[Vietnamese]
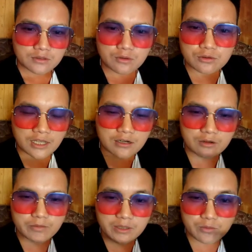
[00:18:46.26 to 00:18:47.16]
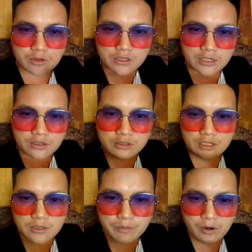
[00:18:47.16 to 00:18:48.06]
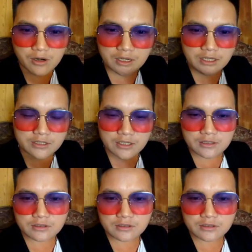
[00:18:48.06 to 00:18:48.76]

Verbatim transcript: cú sẵn nồng bị mùa thiết đó tây lì bóng cái tiền